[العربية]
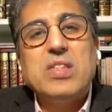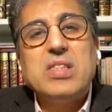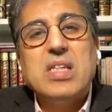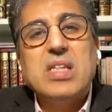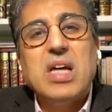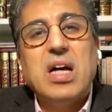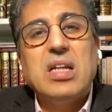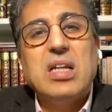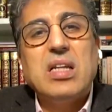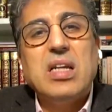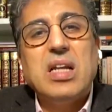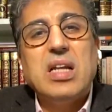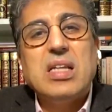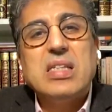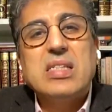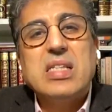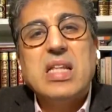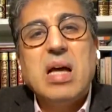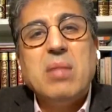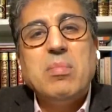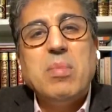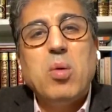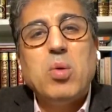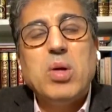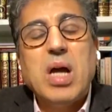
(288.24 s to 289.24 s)
الانفصالية
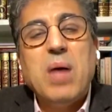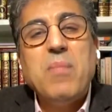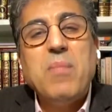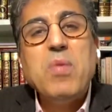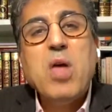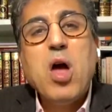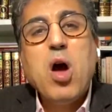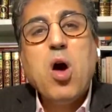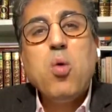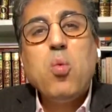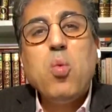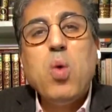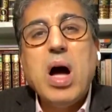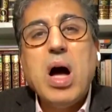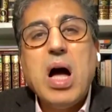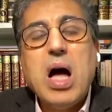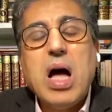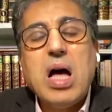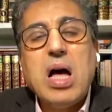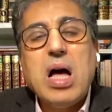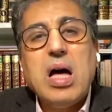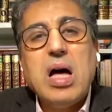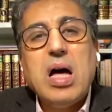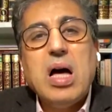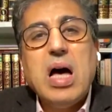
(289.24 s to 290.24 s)
الإسلاموية
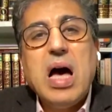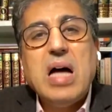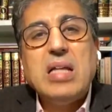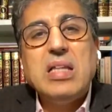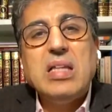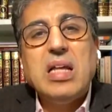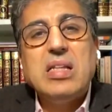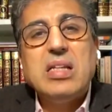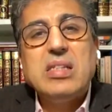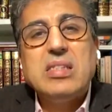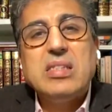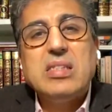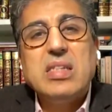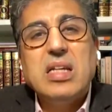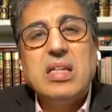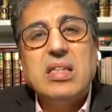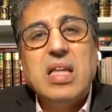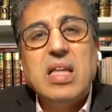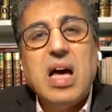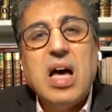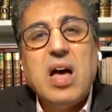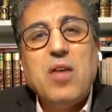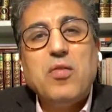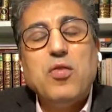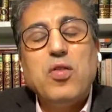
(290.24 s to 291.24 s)
وهذا
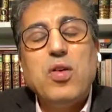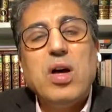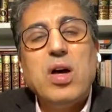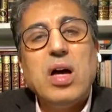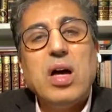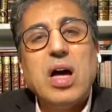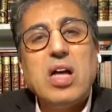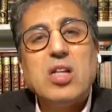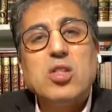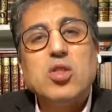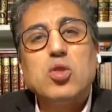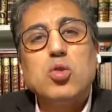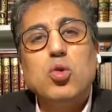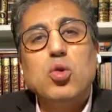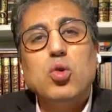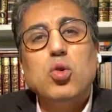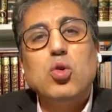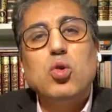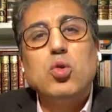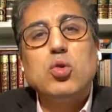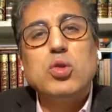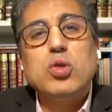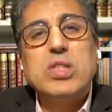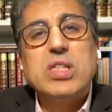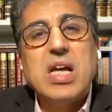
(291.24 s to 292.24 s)
الاستهداف
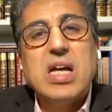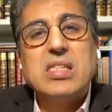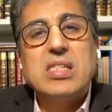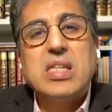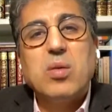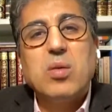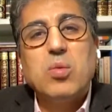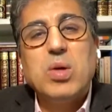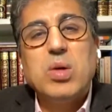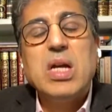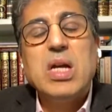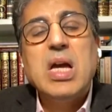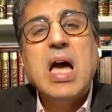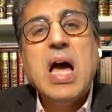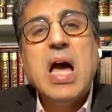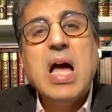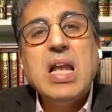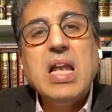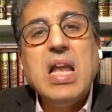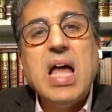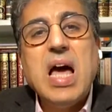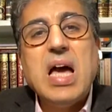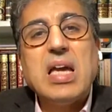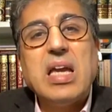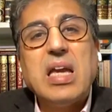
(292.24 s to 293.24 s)
قصده سياسوي
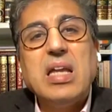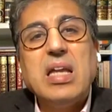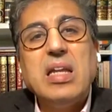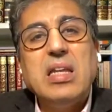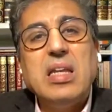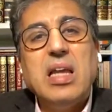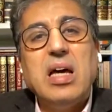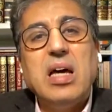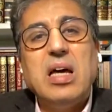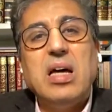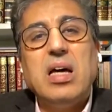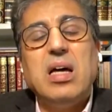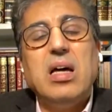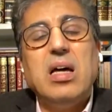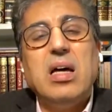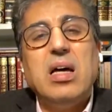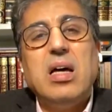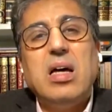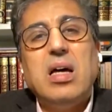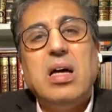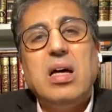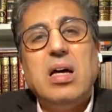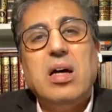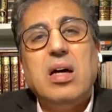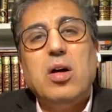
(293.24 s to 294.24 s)
لكن
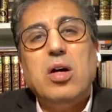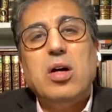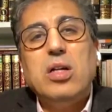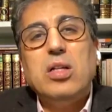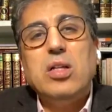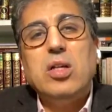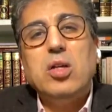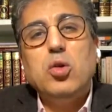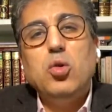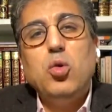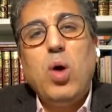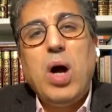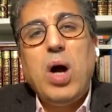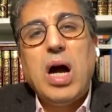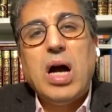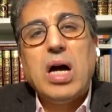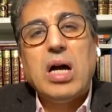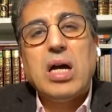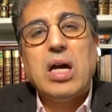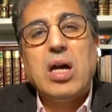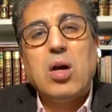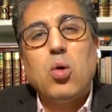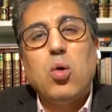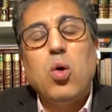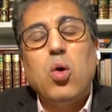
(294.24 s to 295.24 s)
آه،
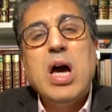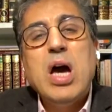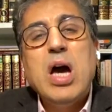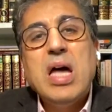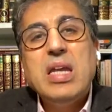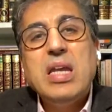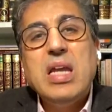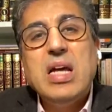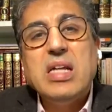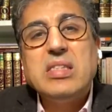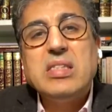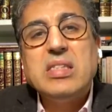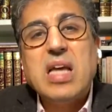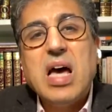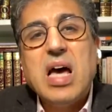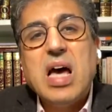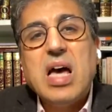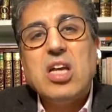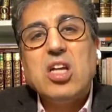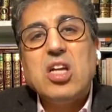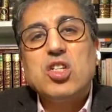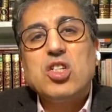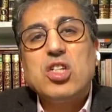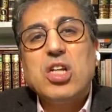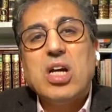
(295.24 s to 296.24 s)
يحقق
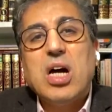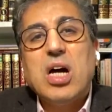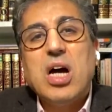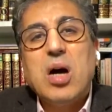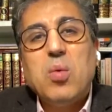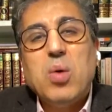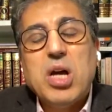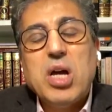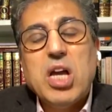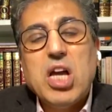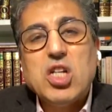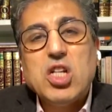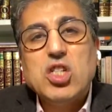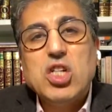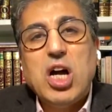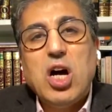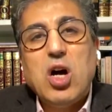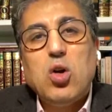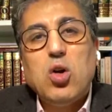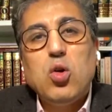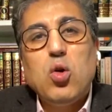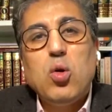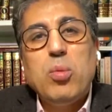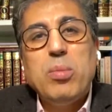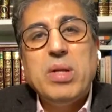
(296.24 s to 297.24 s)
نتائج
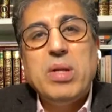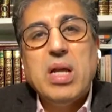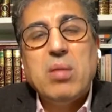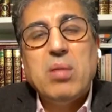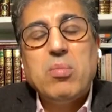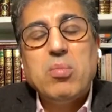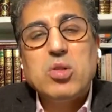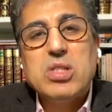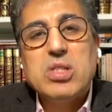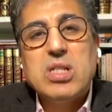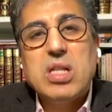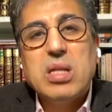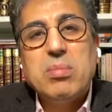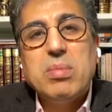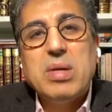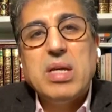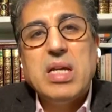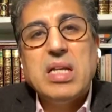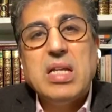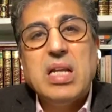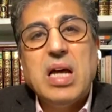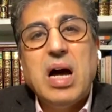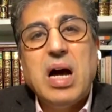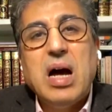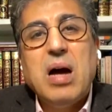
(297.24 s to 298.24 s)
ويجعل من
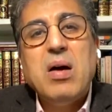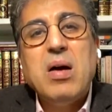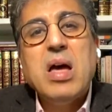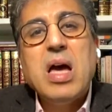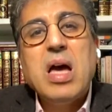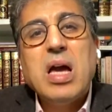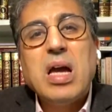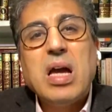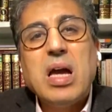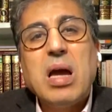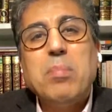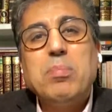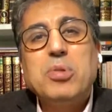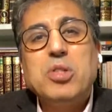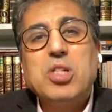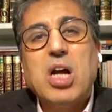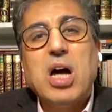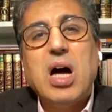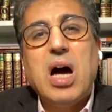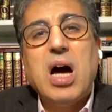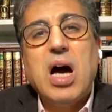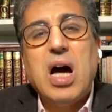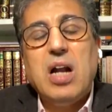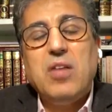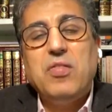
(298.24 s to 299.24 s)
المسلمين
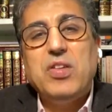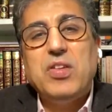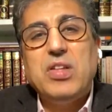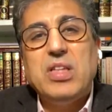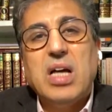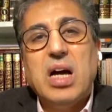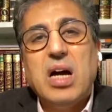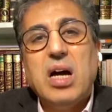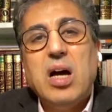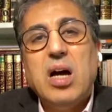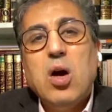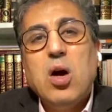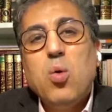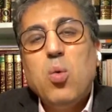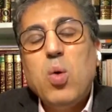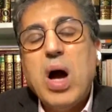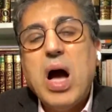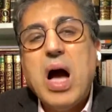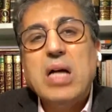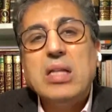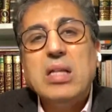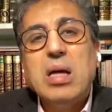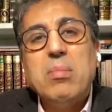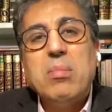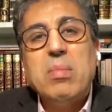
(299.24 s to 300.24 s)
كبش الفداء
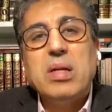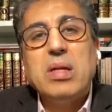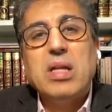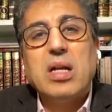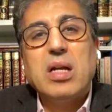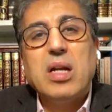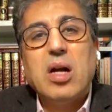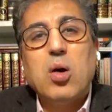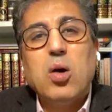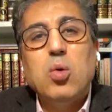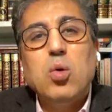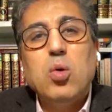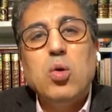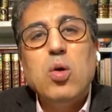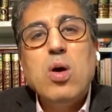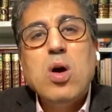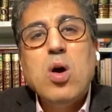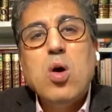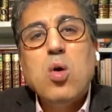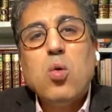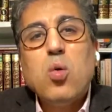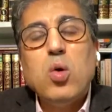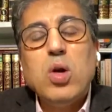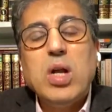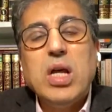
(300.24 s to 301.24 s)
وهذا ما نراه
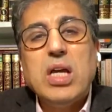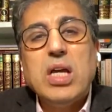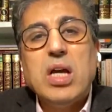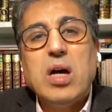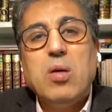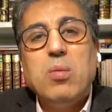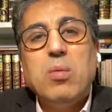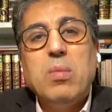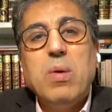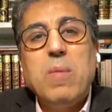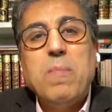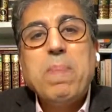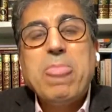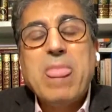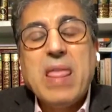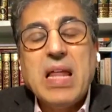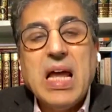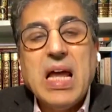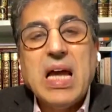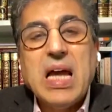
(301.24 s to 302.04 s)
كل يوم